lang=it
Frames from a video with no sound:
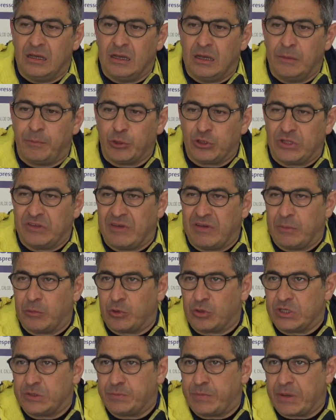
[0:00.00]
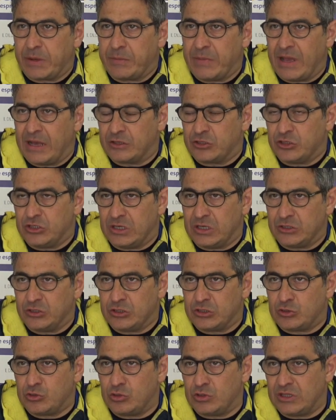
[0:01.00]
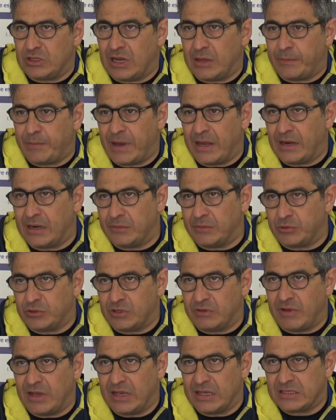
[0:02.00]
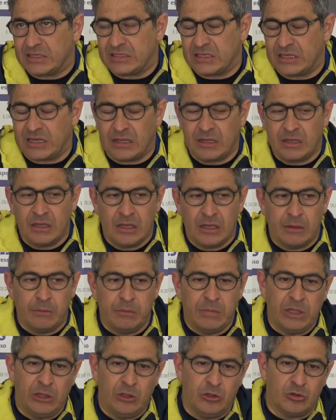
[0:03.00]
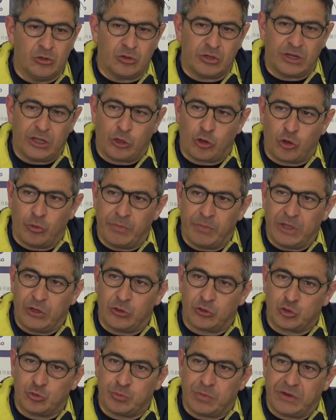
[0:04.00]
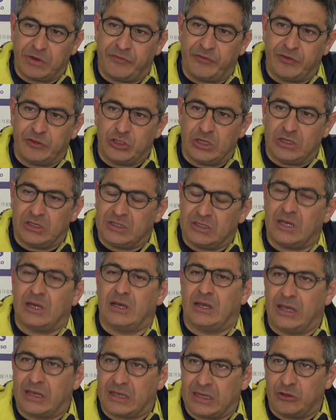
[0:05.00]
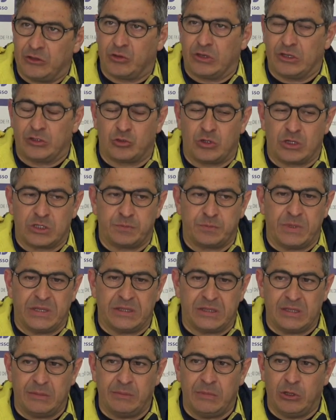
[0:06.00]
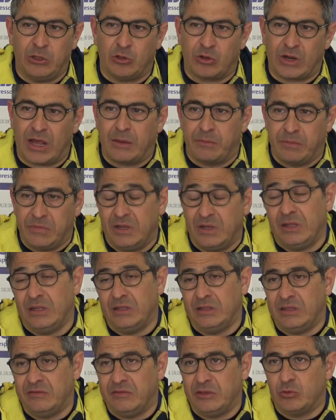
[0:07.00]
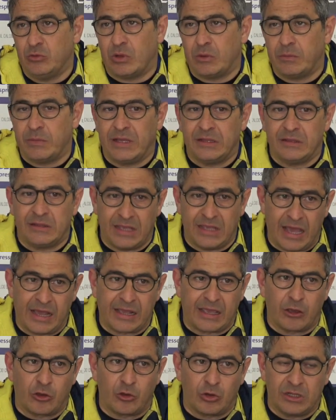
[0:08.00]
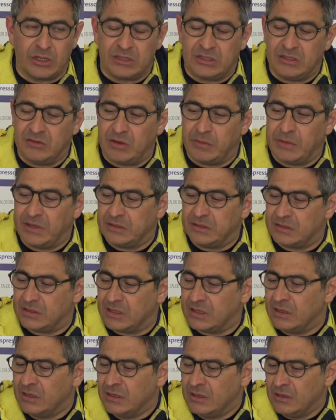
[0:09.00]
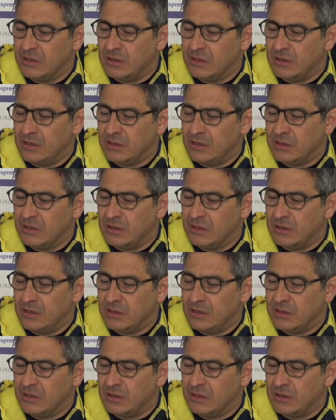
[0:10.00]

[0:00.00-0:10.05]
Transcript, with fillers: eh, potevamo risparmiarci, la gestione della palla poteva essere migliore con meno superficialità e credo che sono aspetti migliorabili individualmente e anche collettivamente.